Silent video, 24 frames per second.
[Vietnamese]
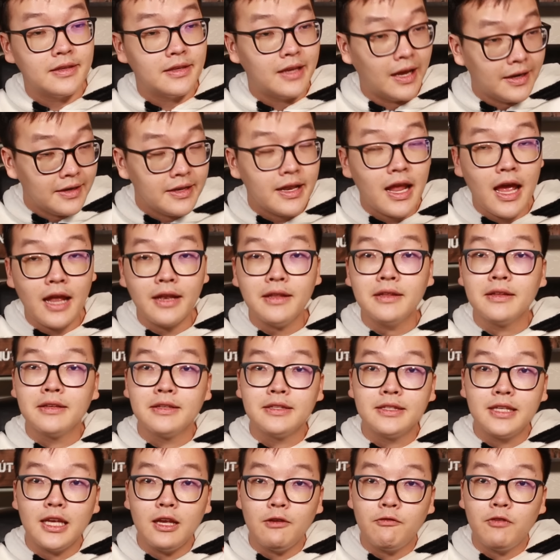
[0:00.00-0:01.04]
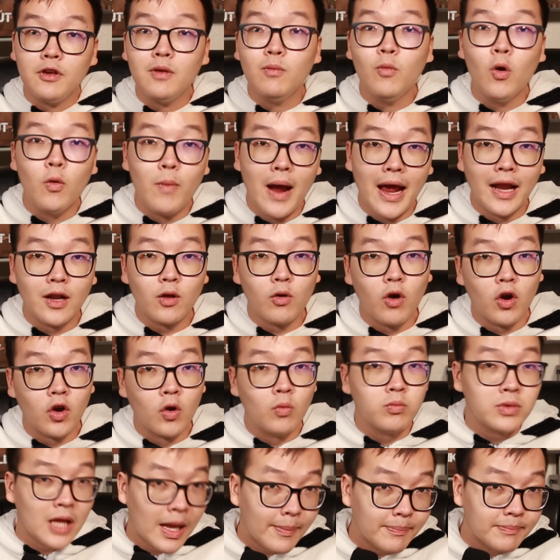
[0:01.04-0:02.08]
dẫn đến chi phí mua bán của họ
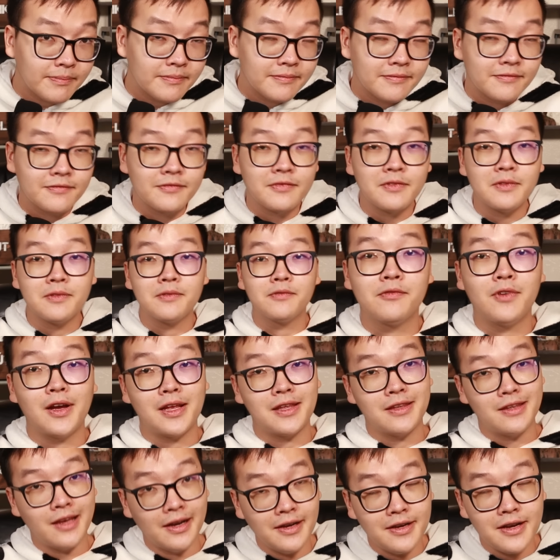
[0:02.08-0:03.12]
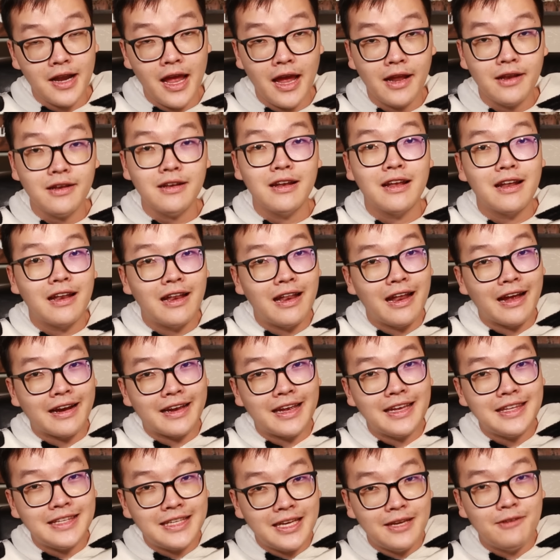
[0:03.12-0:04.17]
cũng thấp và dẫn đến là
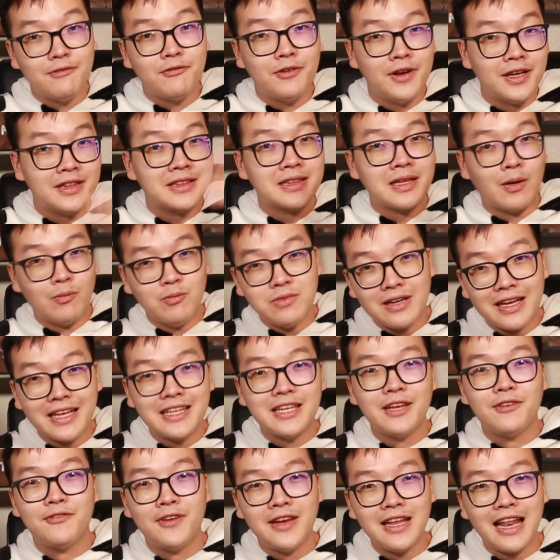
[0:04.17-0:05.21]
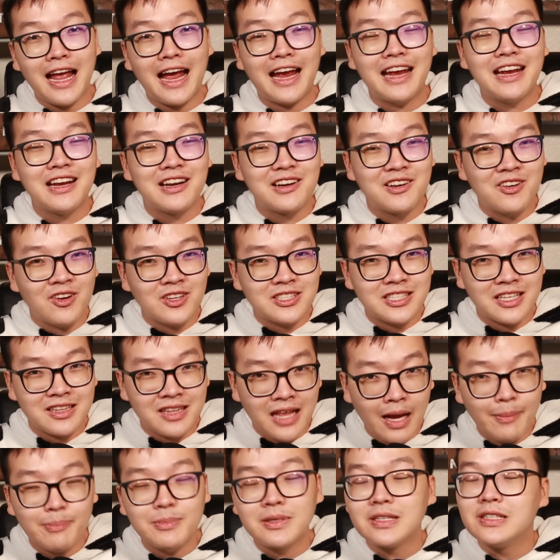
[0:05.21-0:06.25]
cái chi phí tổng cái chi phí lại nó sẽ
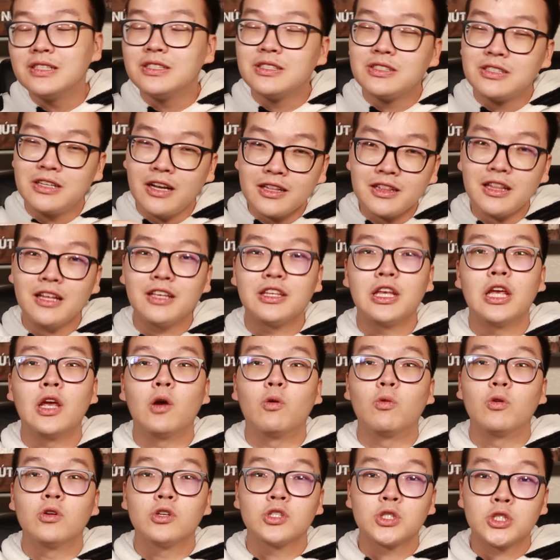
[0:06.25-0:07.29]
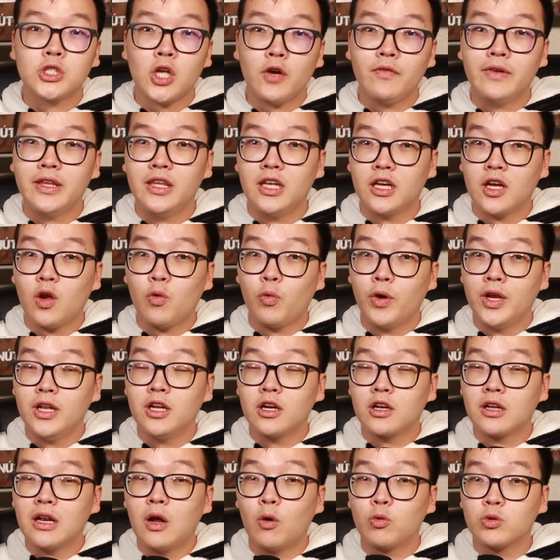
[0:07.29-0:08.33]
thấp rất là nhiều so với những cái quỹ
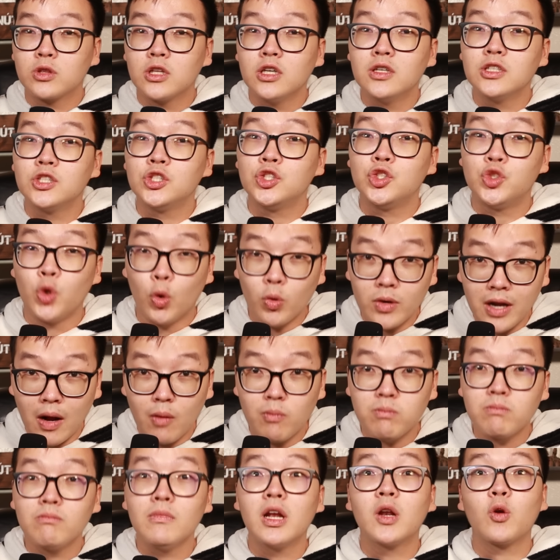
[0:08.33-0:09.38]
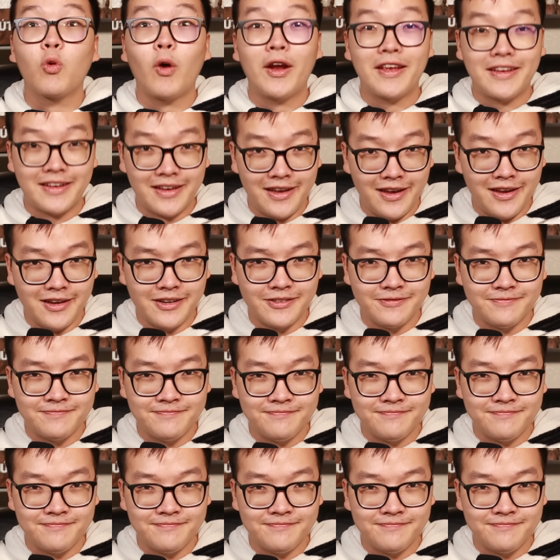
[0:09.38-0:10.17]
được đầu tư chủ động bên ngoài kia